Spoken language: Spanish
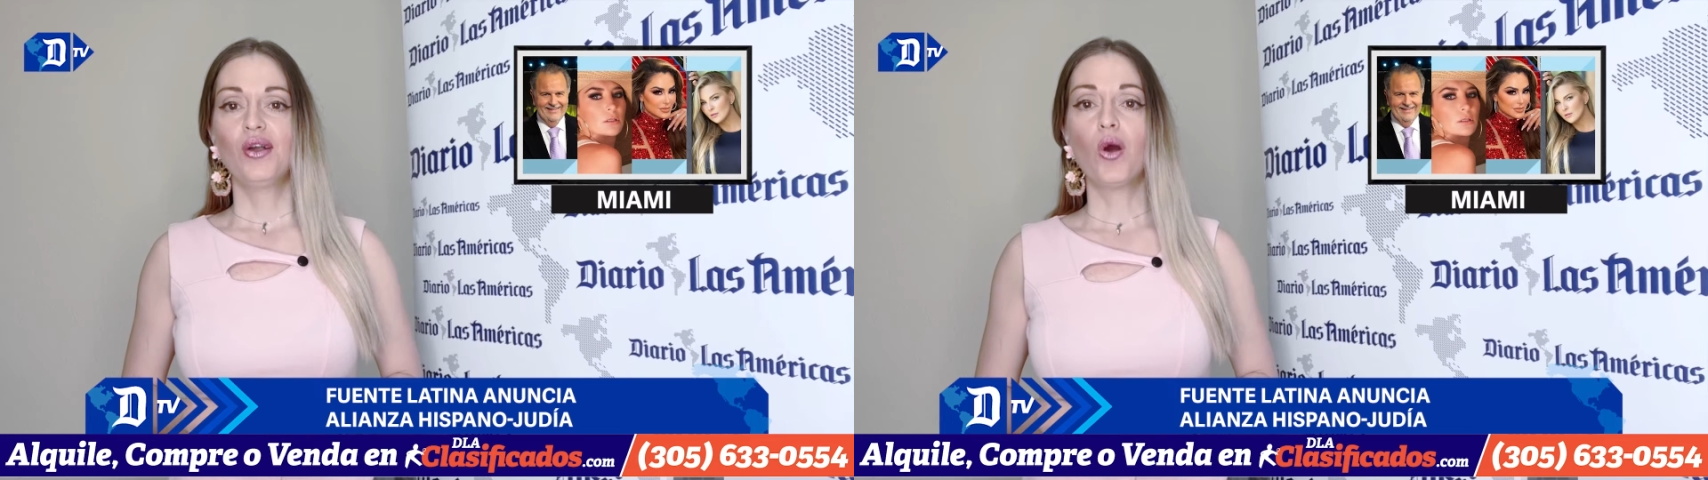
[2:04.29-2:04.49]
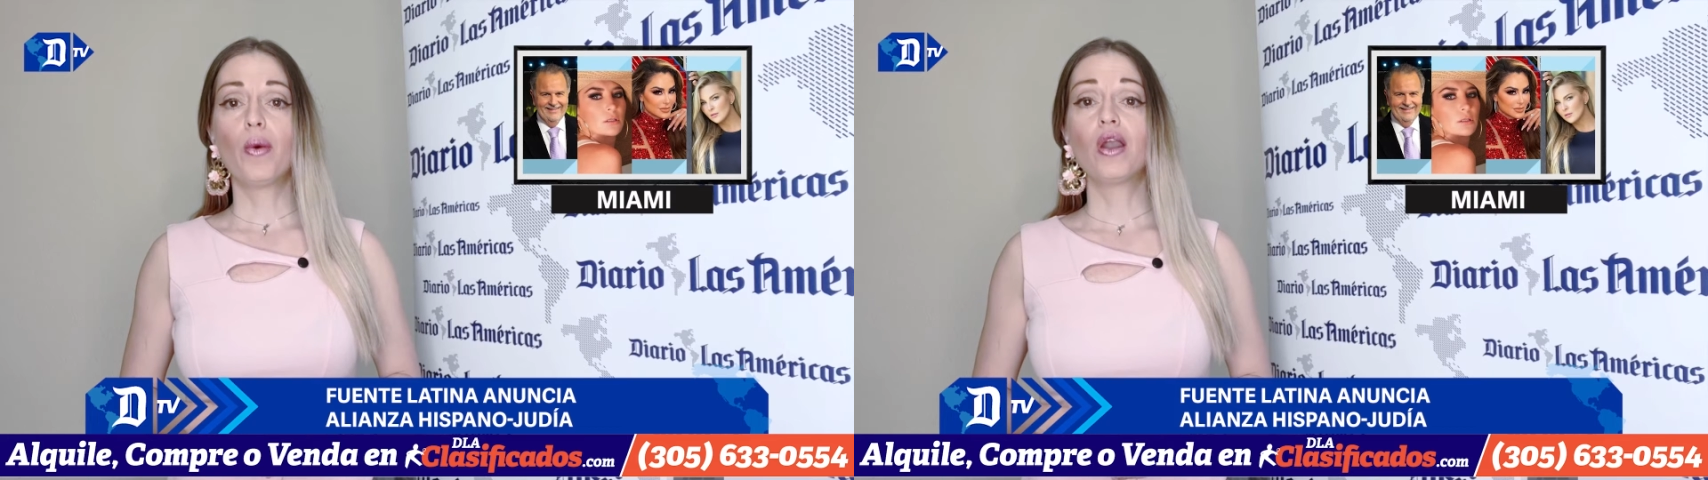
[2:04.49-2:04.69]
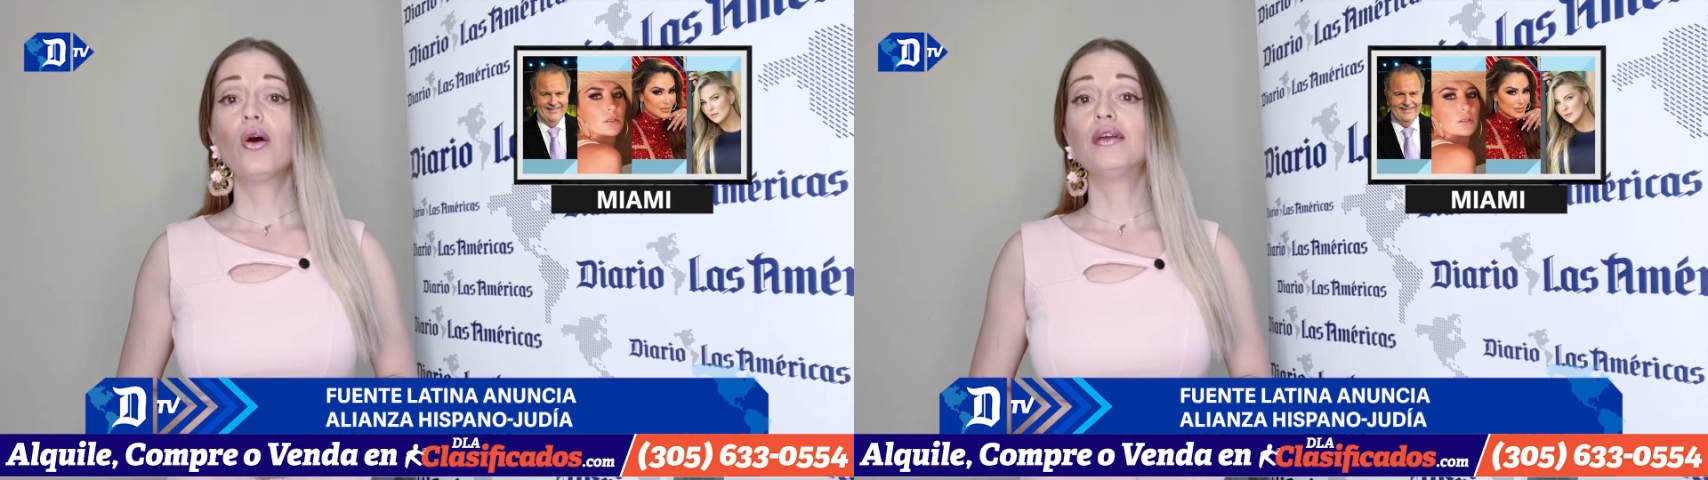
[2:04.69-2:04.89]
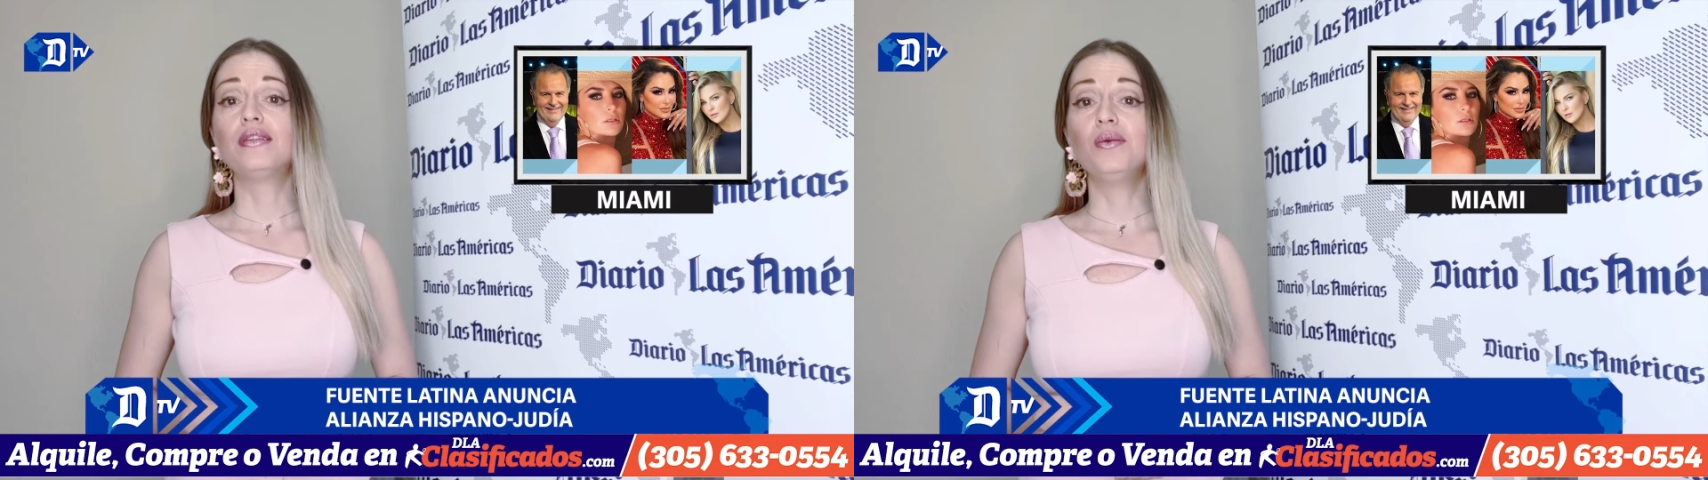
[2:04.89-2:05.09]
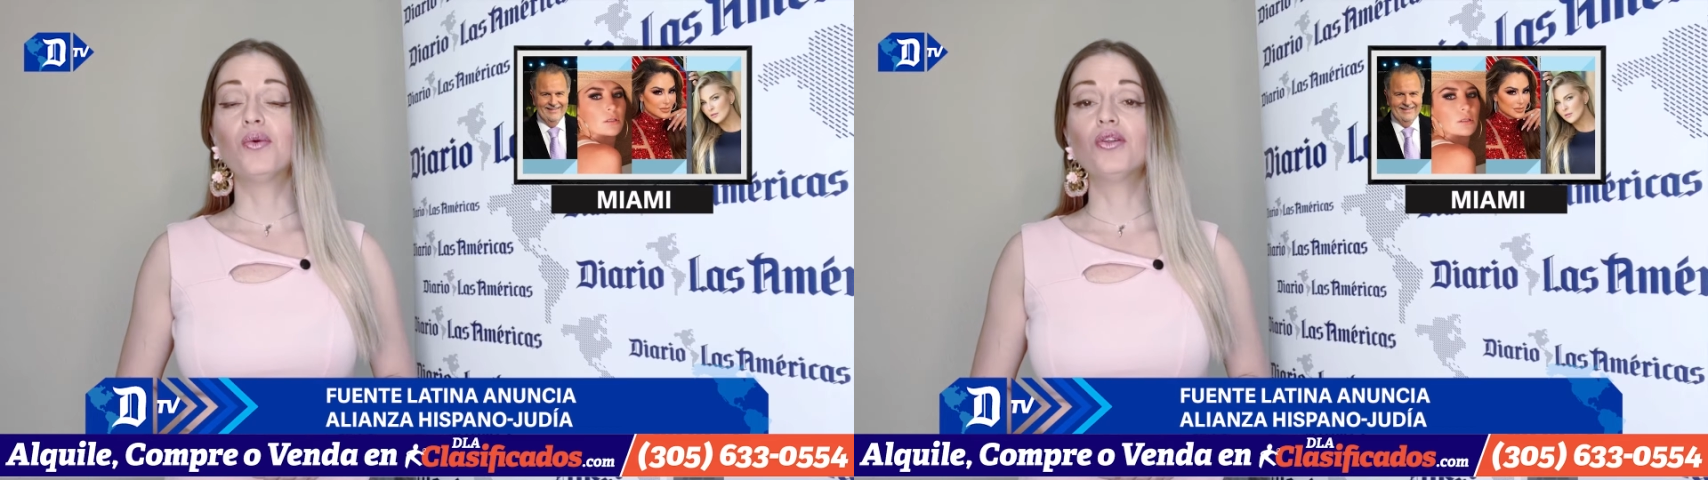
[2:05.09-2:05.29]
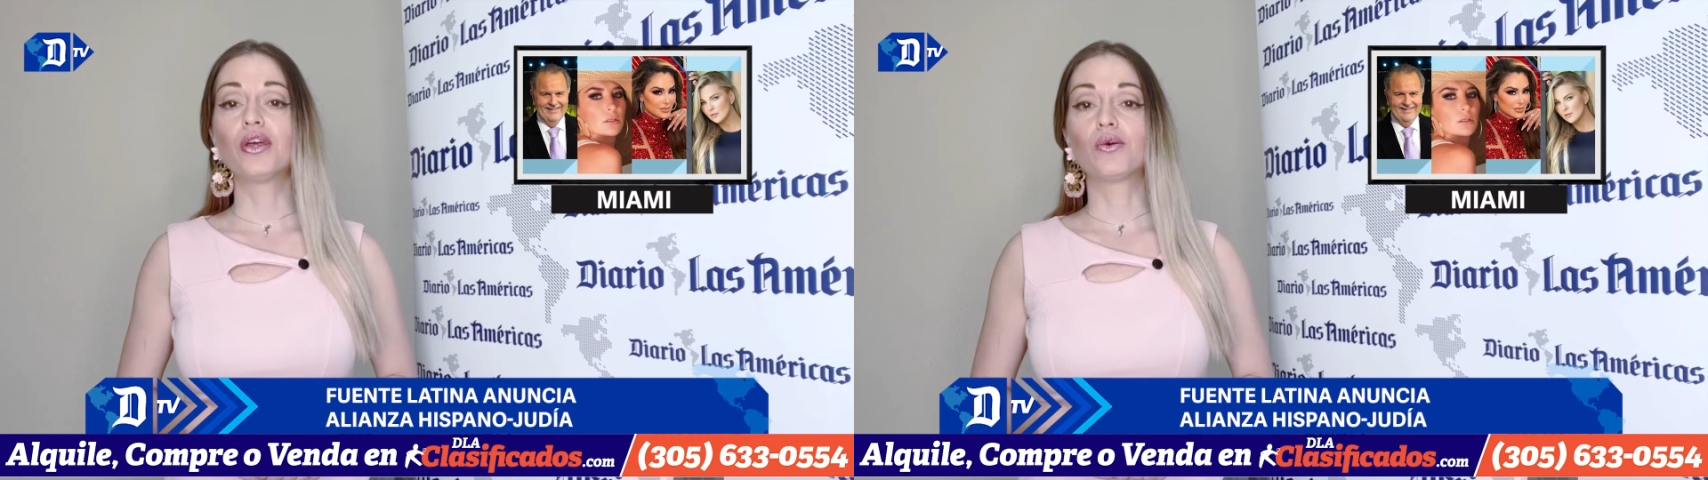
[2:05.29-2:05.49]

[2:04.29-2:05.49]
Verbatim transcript: con el objetivo de